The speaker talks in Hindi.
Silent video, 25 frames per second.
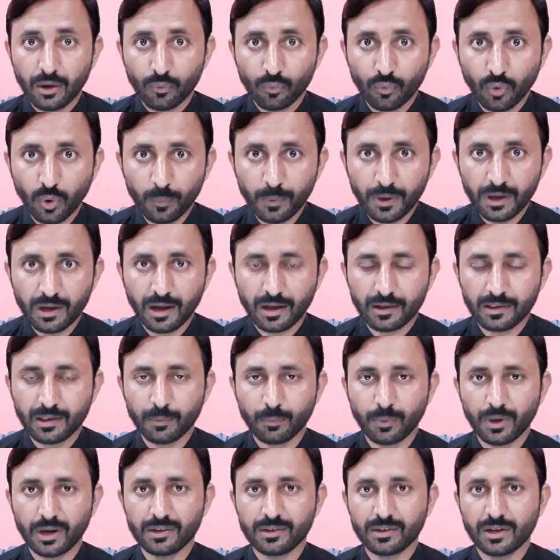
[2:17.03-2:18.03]
वो भी खासे
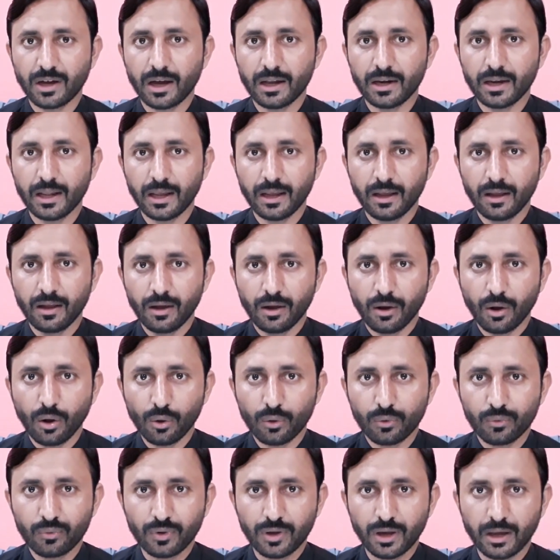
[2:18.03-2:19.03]
परेशान है
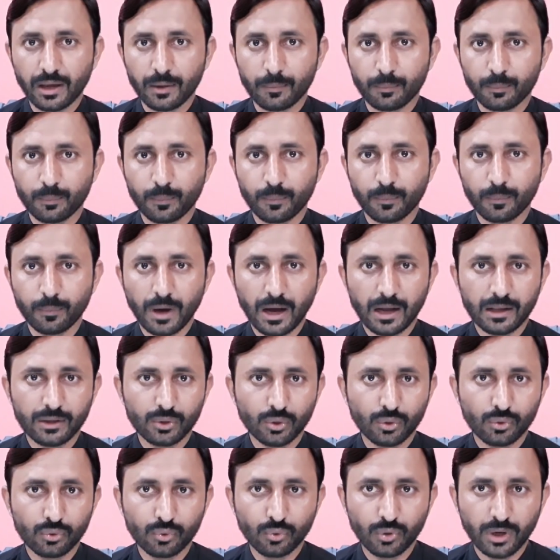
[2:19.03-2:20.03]
और उसके बाद
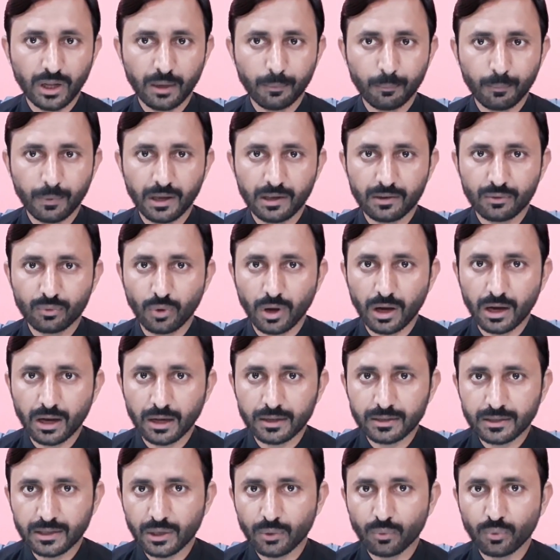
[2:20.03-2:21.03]
जो सुने पे
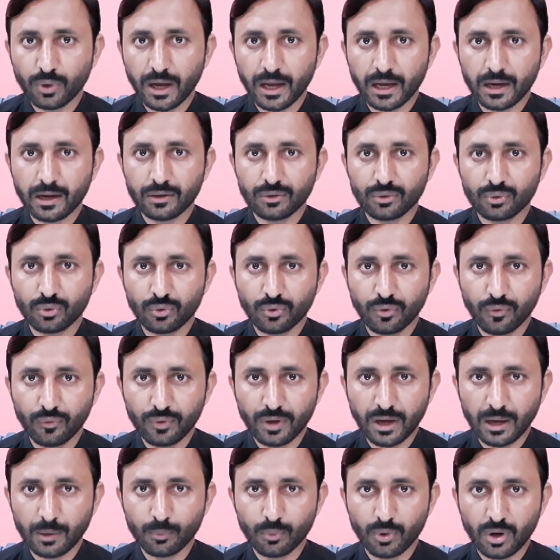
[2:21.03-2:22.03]
स्वागत ये हुआ है कि जो
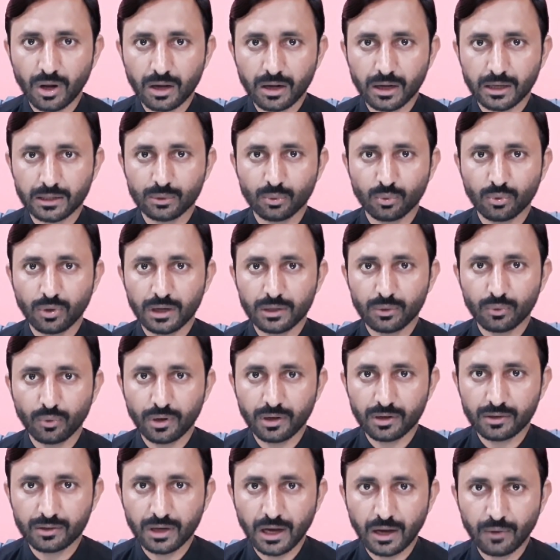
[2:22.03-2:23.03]
खुफिया मुलाकातों का जो
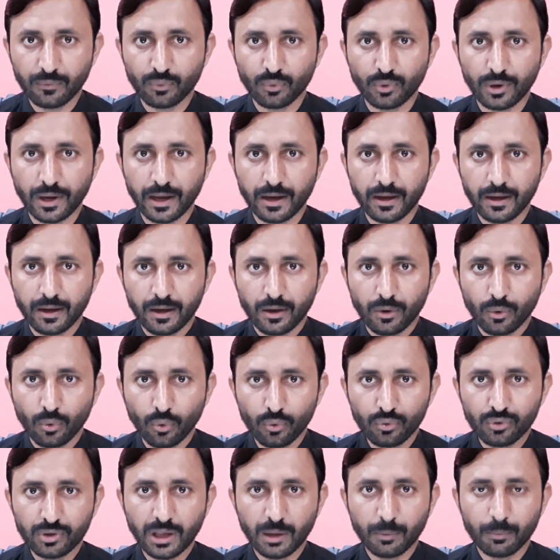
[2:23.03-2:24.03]
इंकशाफ साफ़ हुआ है
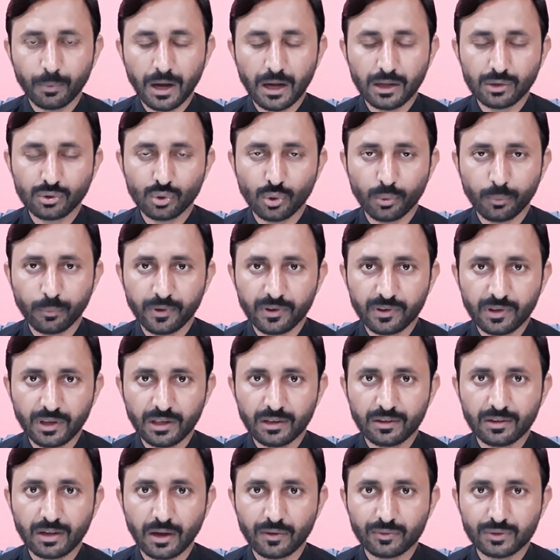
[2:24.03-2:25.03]
उसके बाद तो
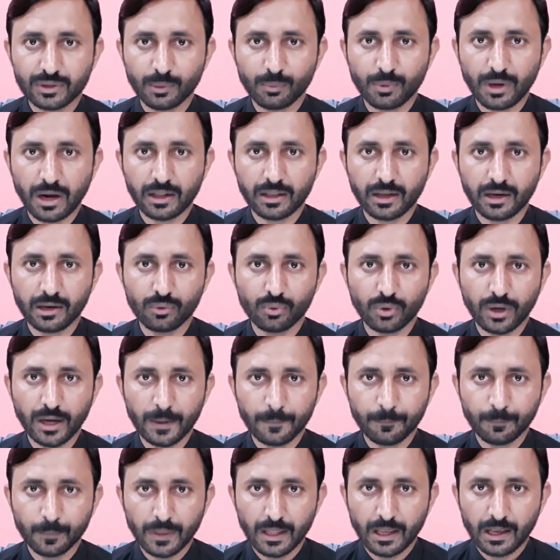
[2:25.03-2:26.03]
मज़ीद साफती बरदरी जो है
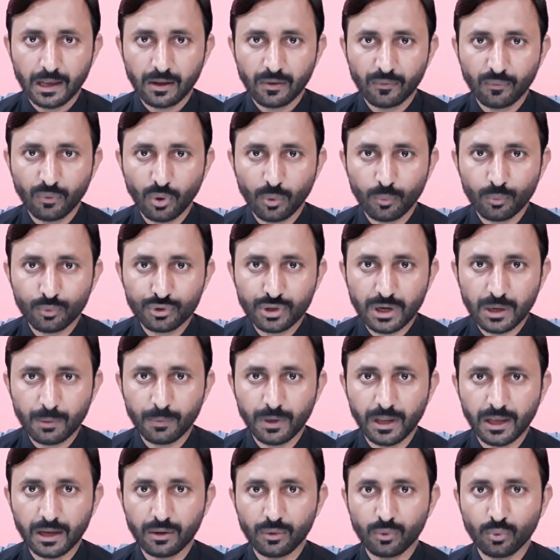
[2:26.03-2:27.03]
वो मुस्लिम
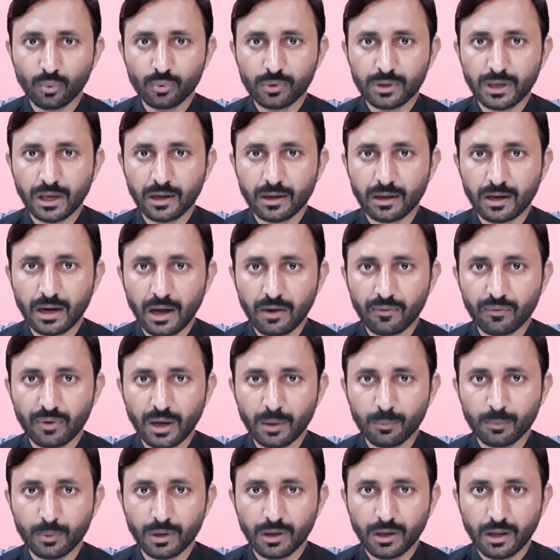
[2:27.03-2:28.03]
लीग नून के ख़िलाफ़
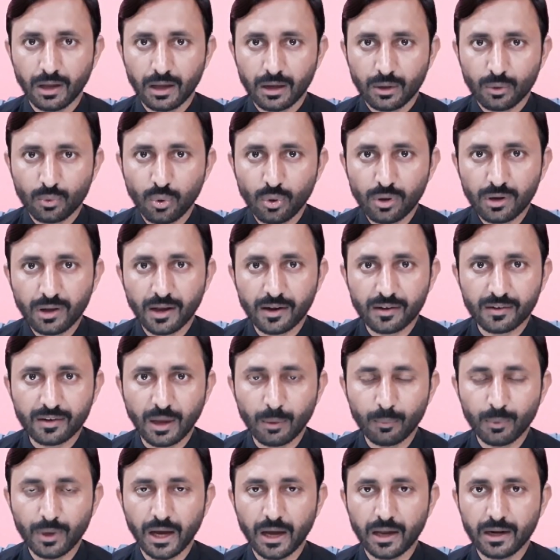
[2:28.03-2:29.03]
अब खुलकर
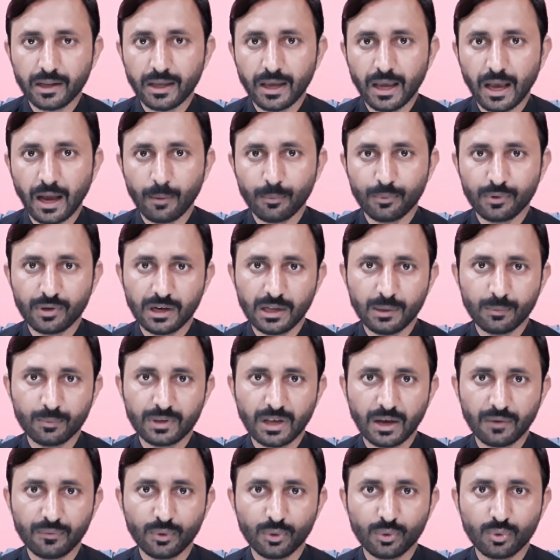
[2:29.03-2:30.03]
सामने आ रही है आप सलीम
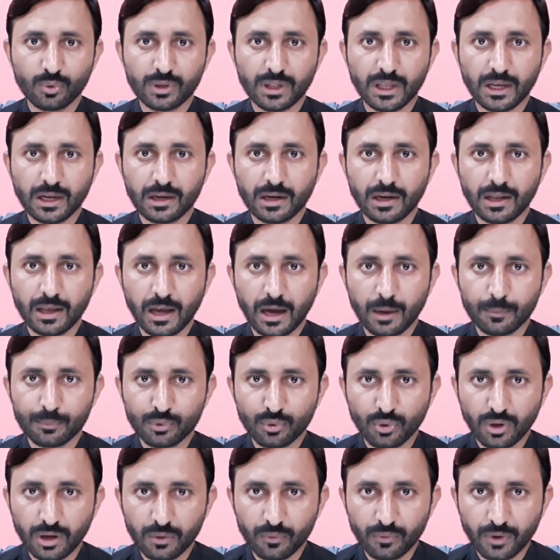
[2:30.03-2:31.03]
साफ़ी को देख लें आप
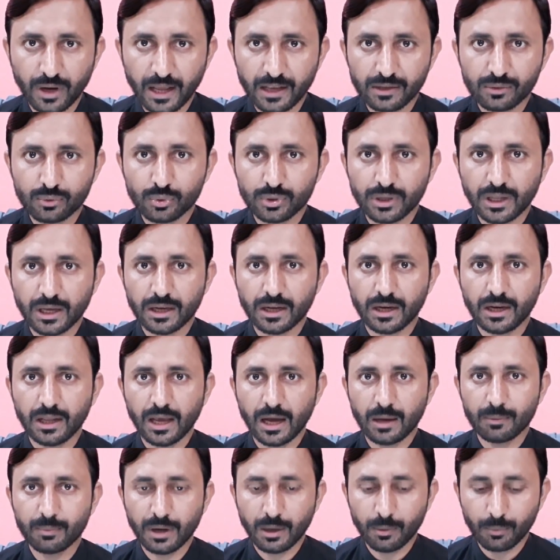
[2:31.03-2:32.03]
सुहेल वड़ैज को देख लें
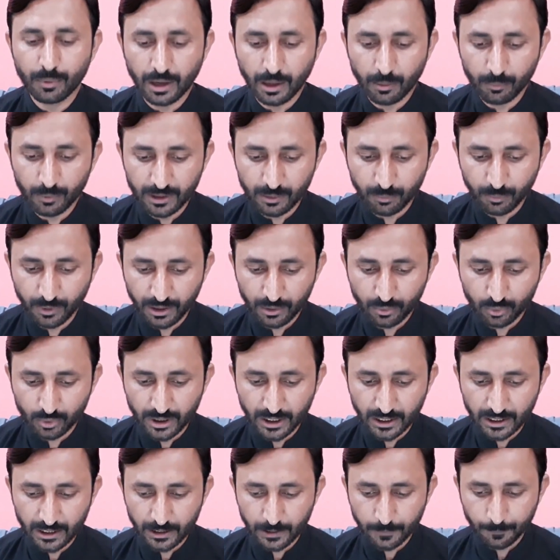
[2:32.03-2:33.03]
आप अहमद मीर को
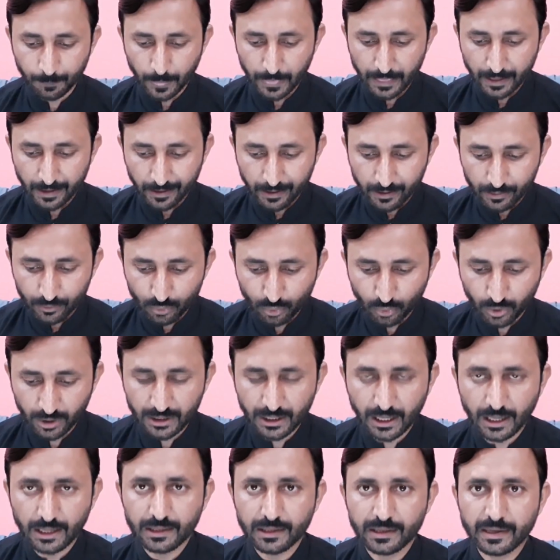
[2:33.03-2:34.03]
देख लें सूरत
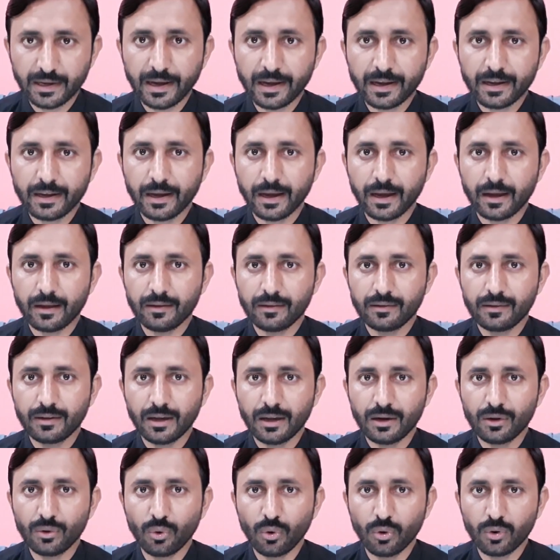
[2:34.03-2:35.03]
हाल ये है कि
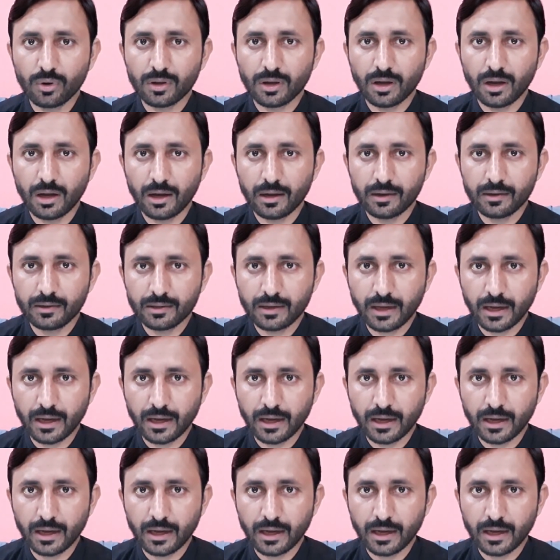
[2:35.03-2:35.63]
ये लोग आ,